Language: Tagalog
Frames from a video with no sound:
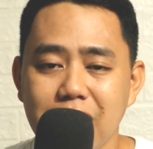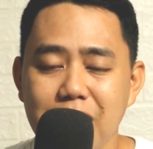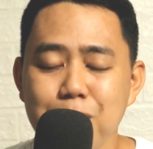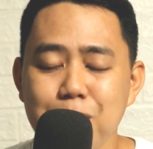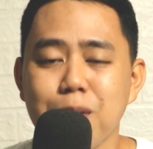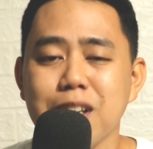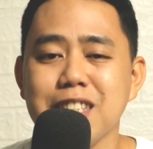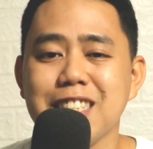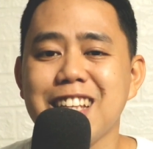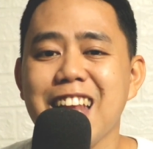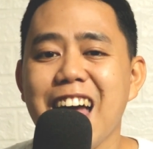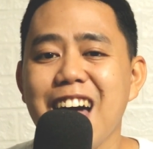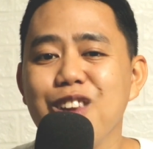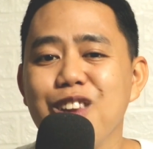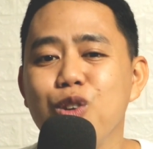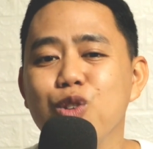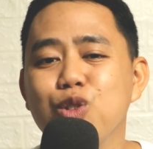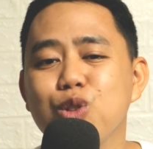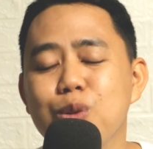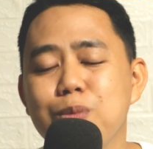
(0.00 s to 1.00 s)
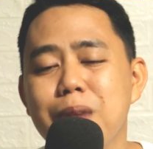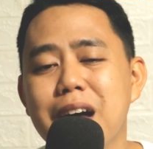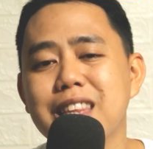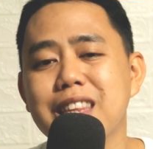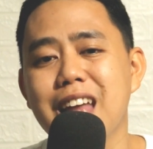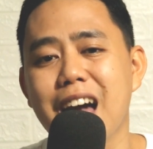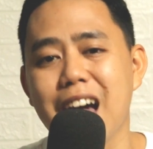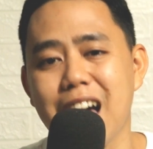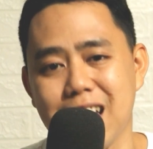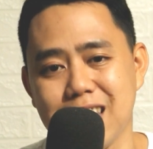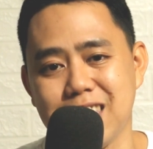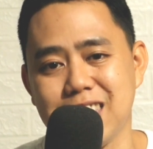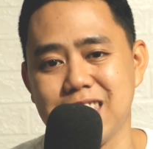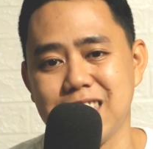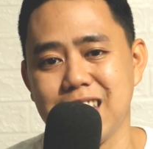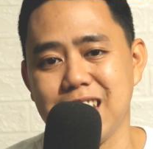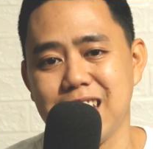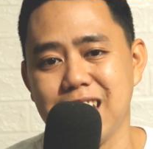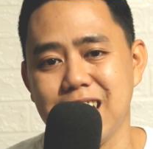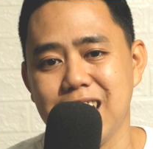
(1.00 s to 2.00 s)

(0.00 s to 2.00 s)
eh mas lalong tumataas